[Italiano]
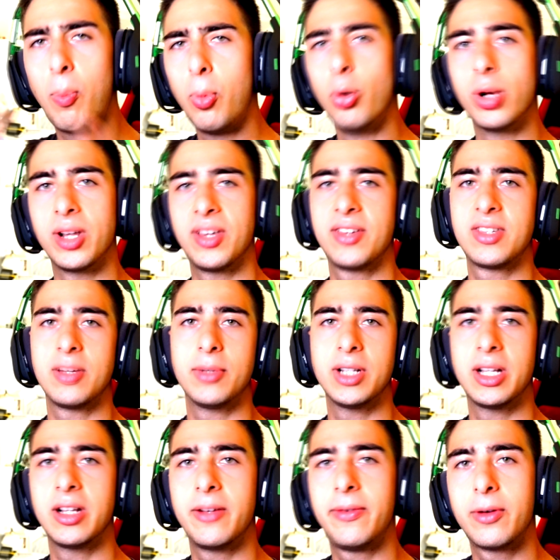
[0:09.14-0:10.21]
oppure se stiamo
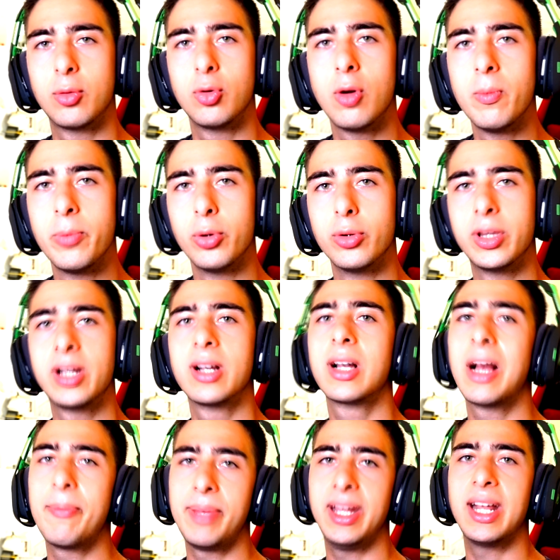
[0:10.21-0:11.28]
andando a fare un computer,
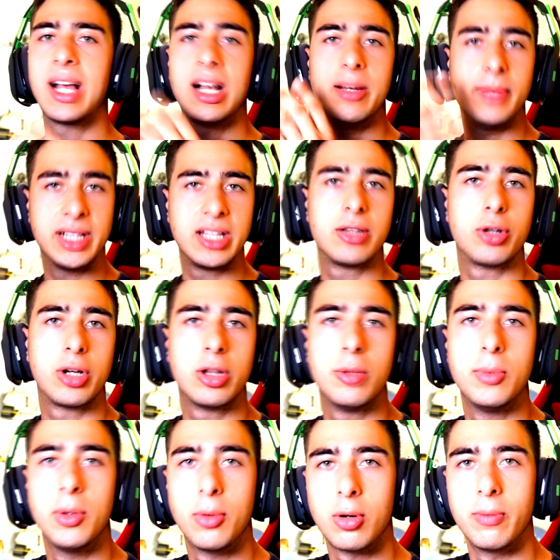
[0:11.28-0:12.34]
capire che alimentatore
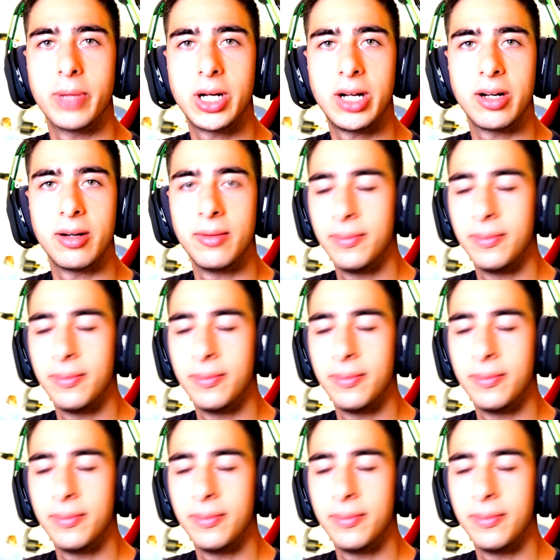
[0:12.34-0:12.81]
dobbiamo comprare.